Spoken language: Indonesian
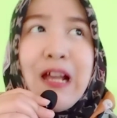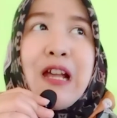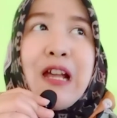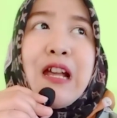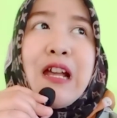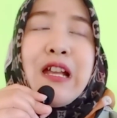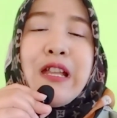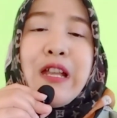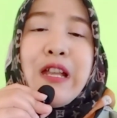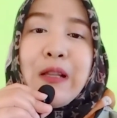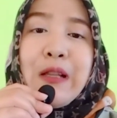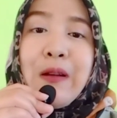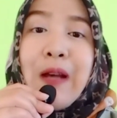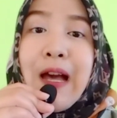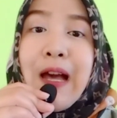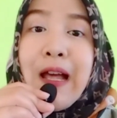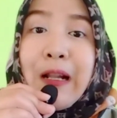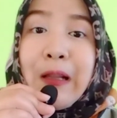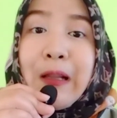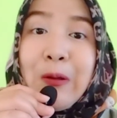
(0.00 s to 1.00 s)
yaitu
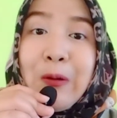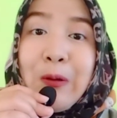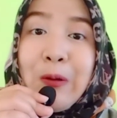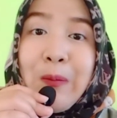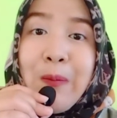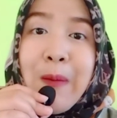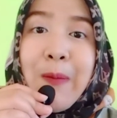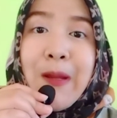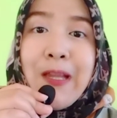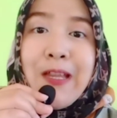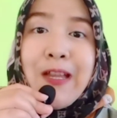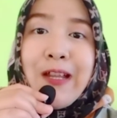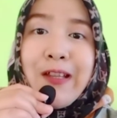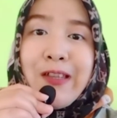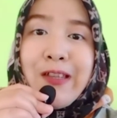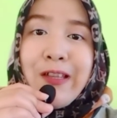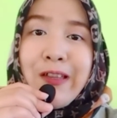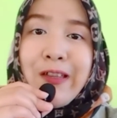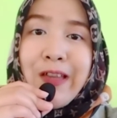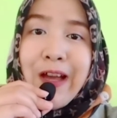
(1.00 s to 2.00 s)
kartu BPJS
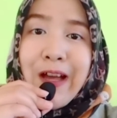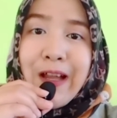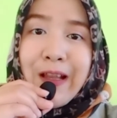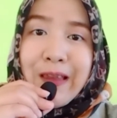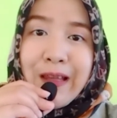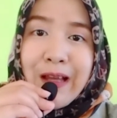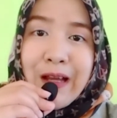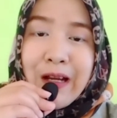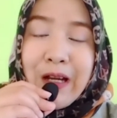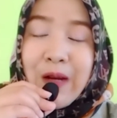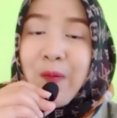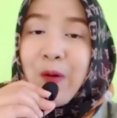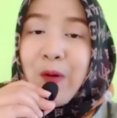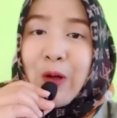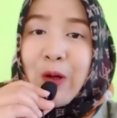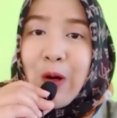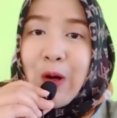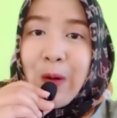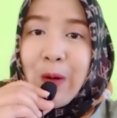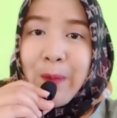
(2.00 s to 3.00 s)
kesehatan di
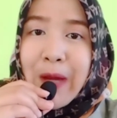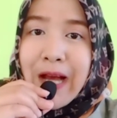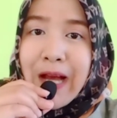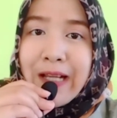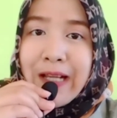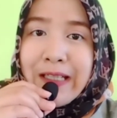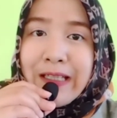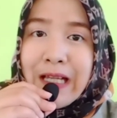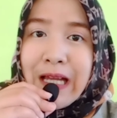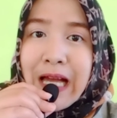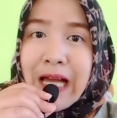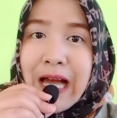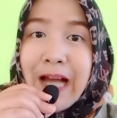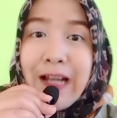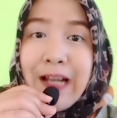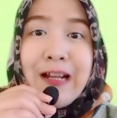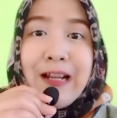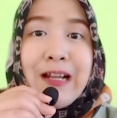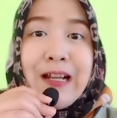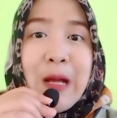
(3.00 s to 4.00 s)
fotokopi aja ada
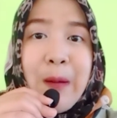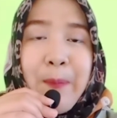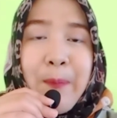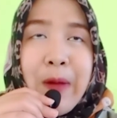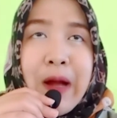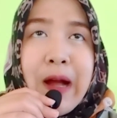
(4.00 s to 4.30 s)
nggak pak